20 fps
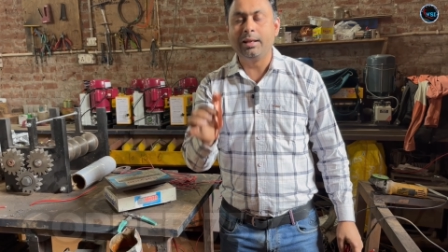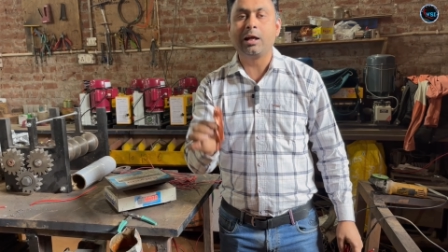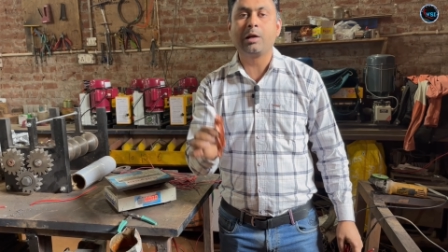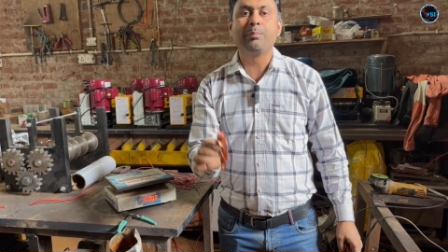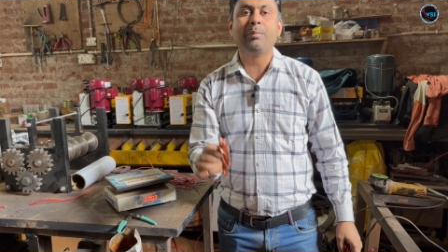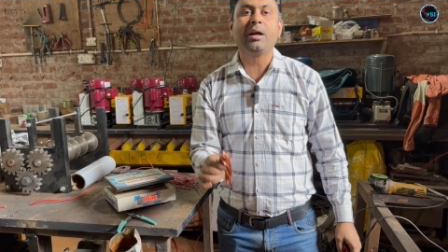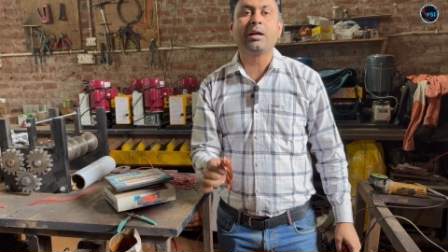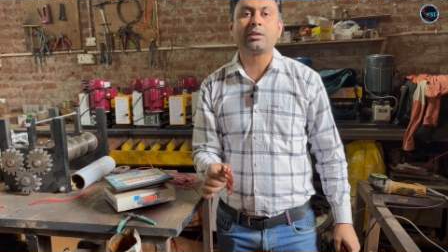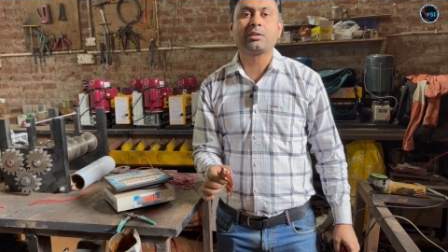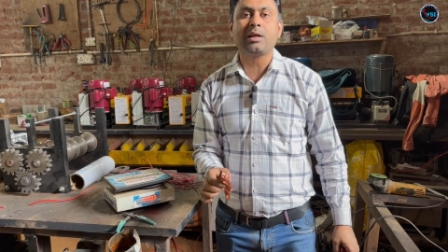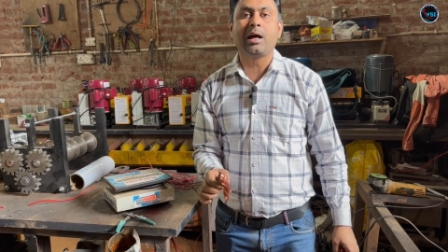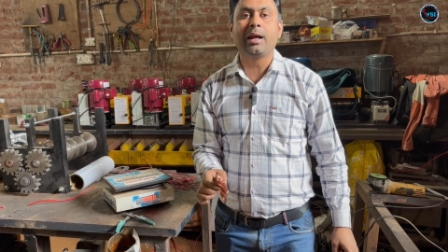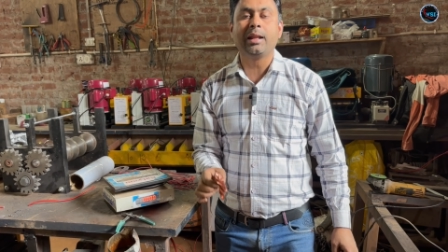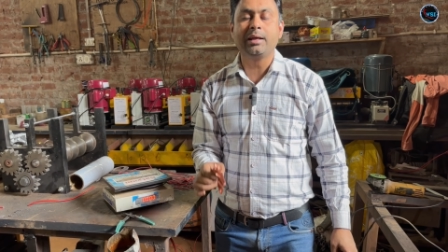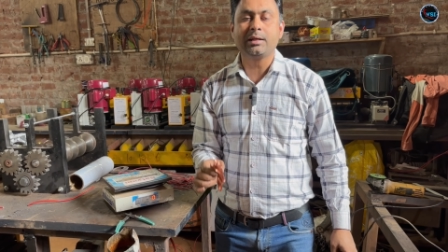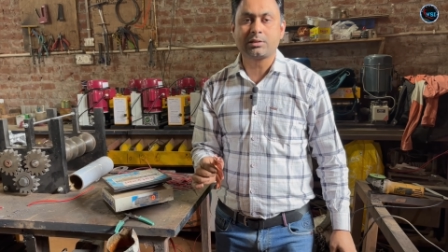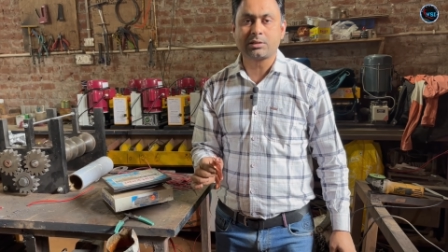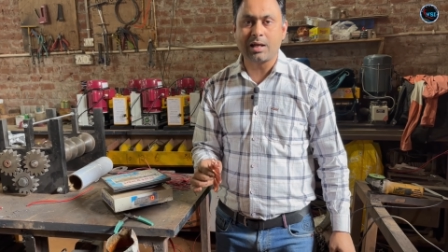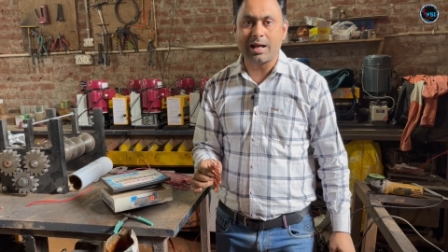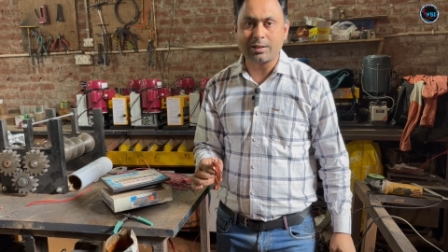लगभग
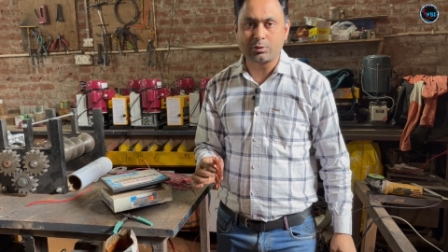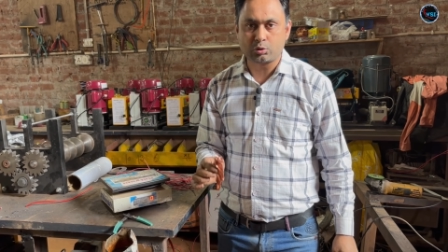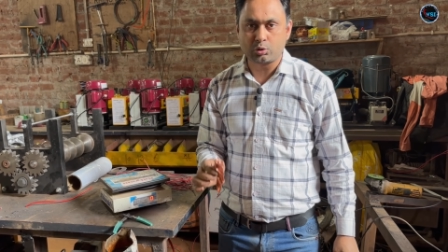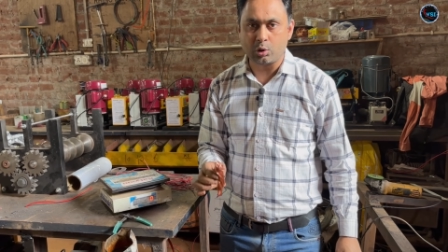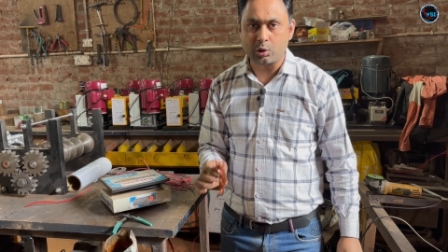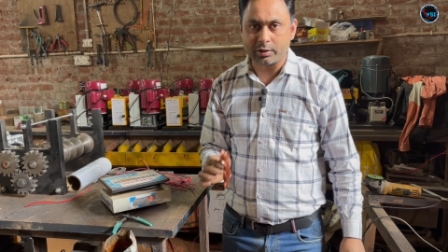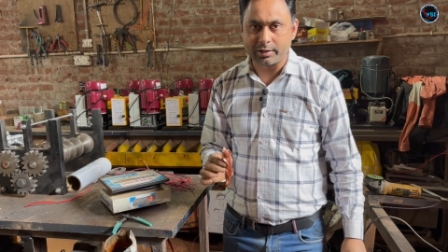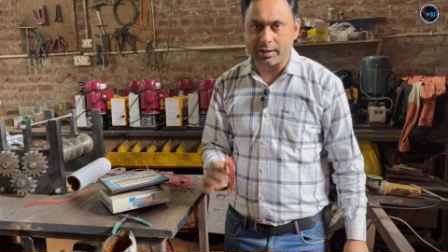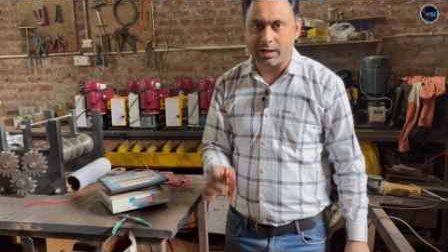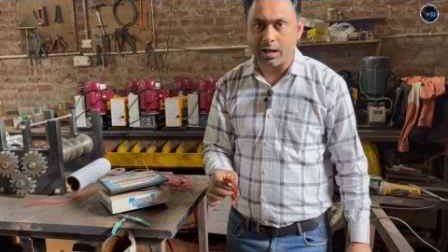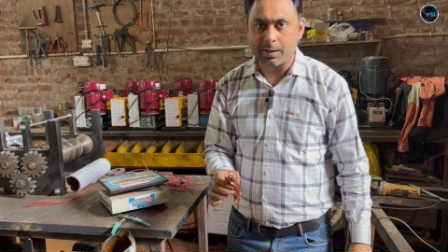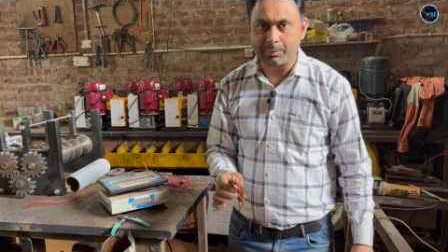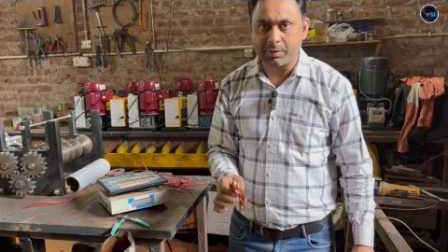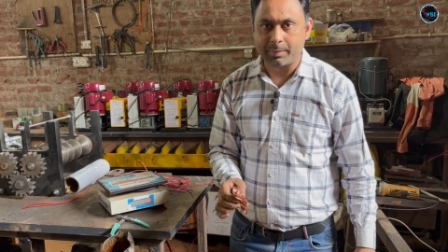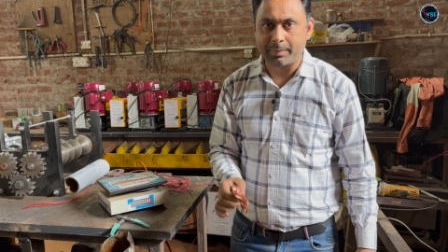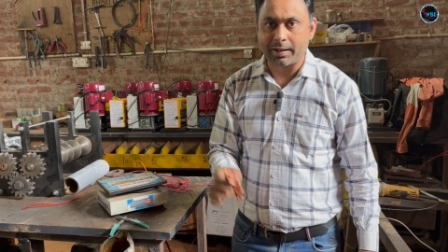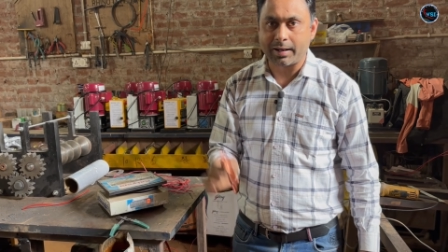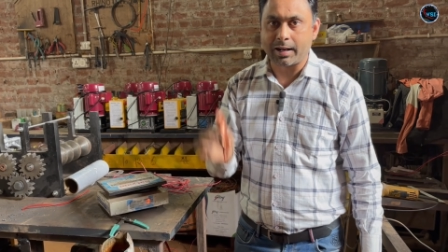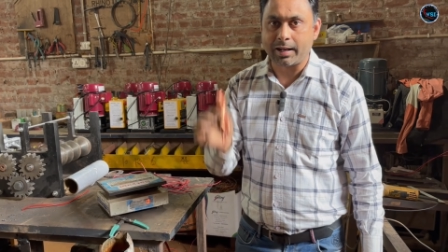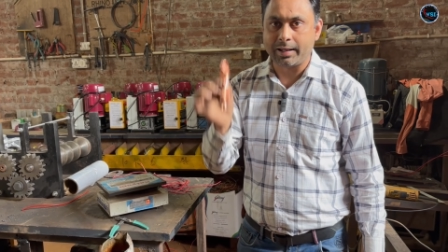साढ़े सात सौ ग्राम
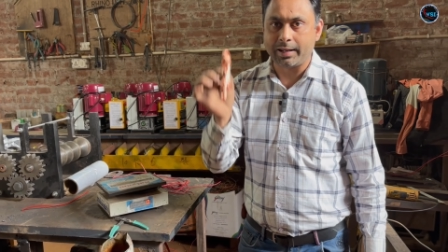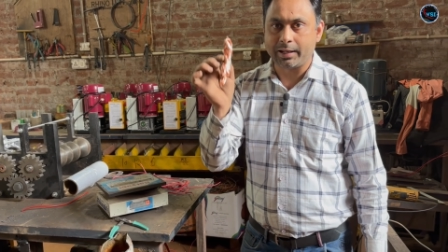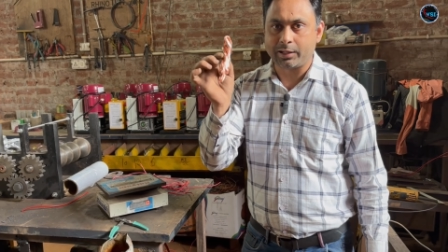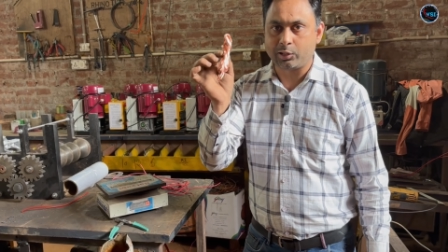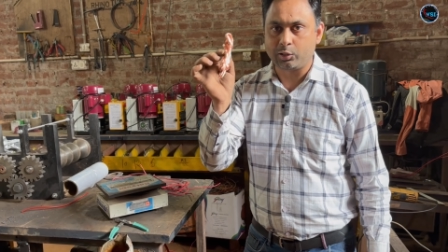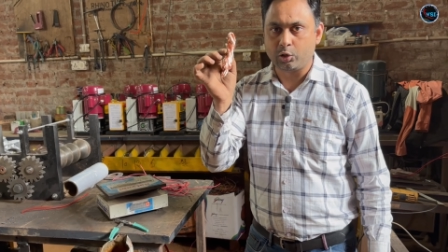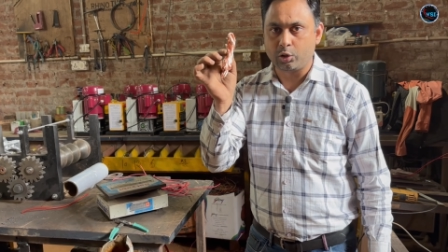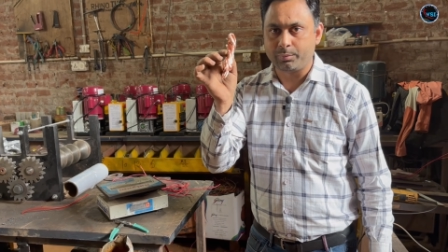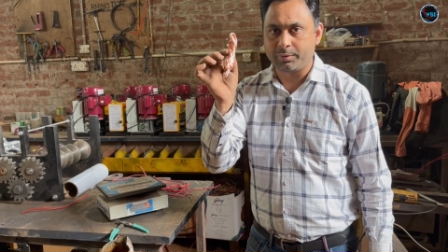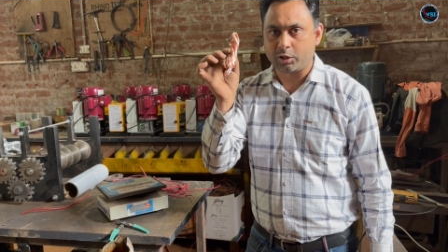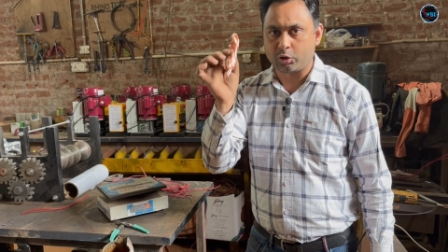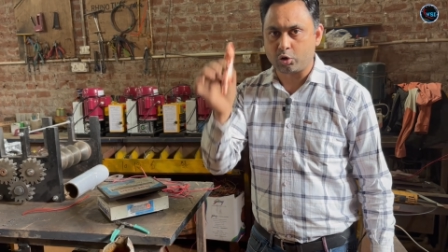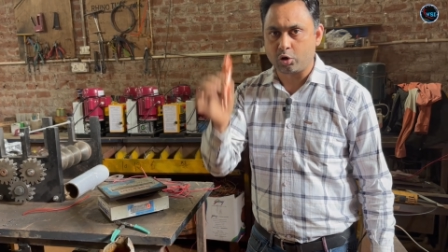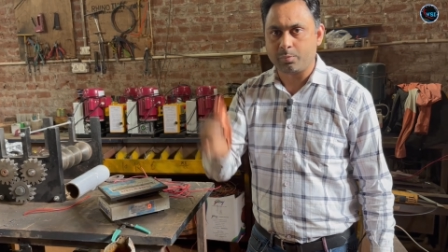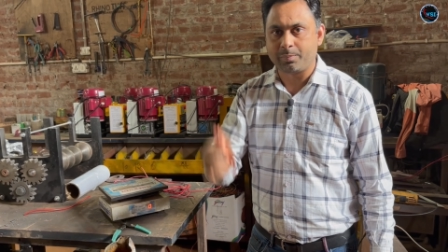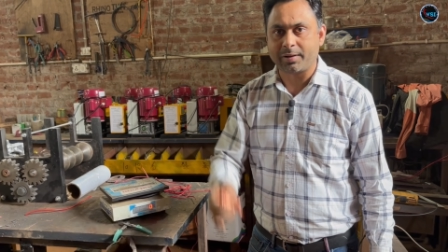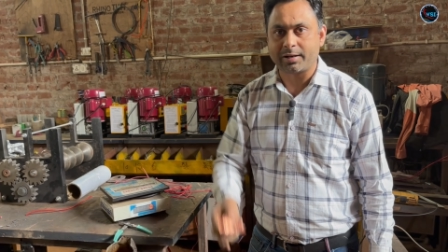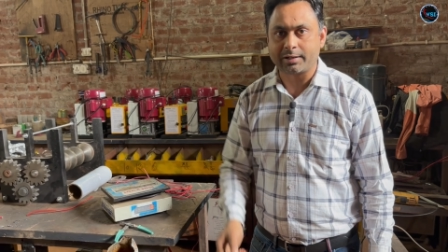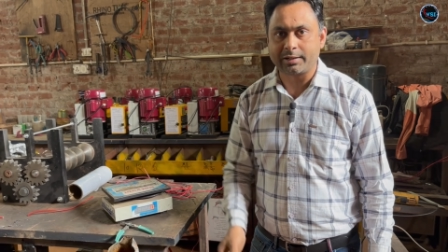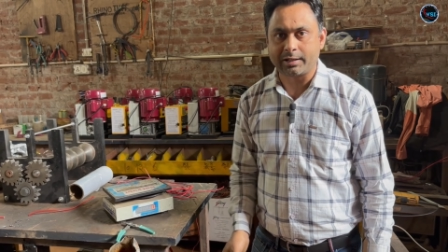हमारा एक किलो में
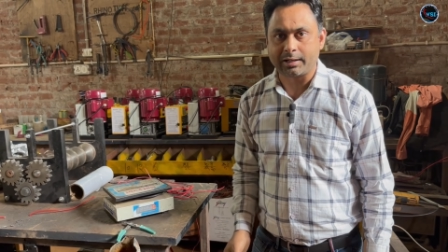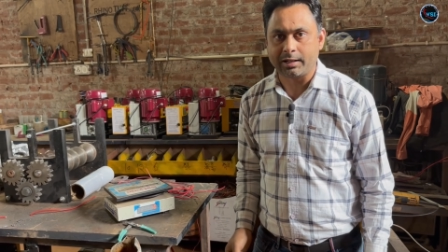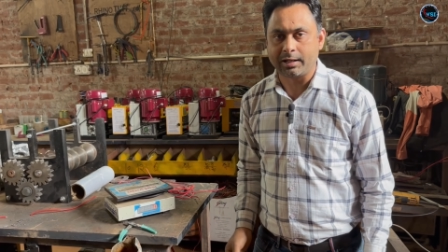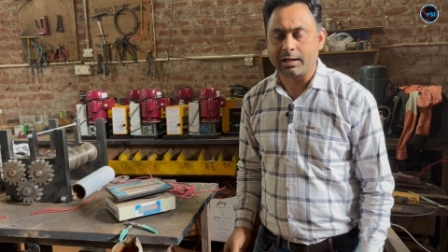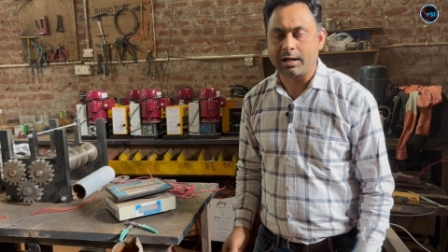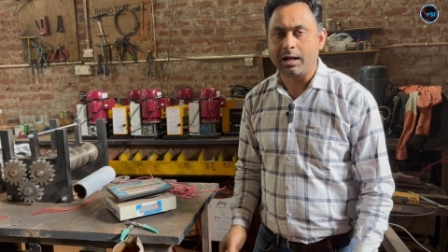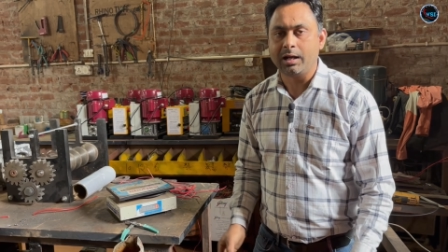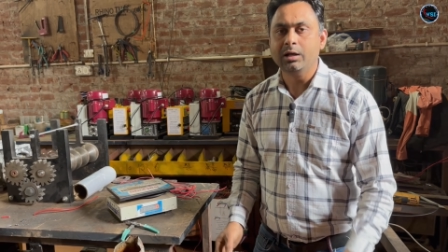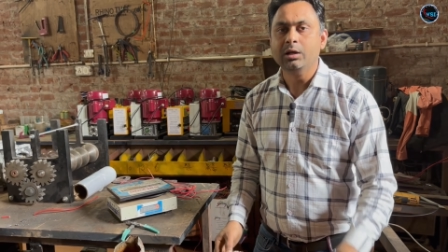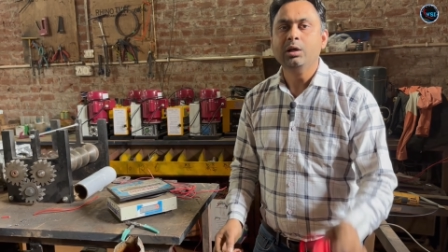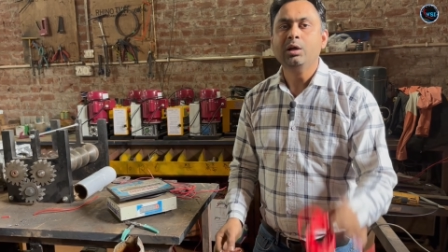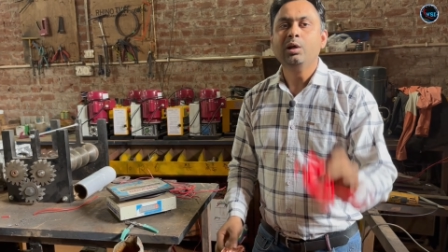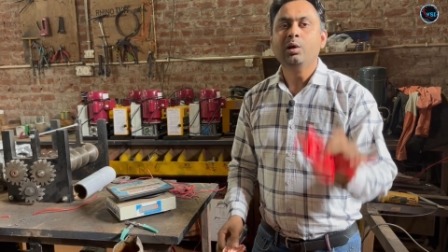कॉपर निकलेगा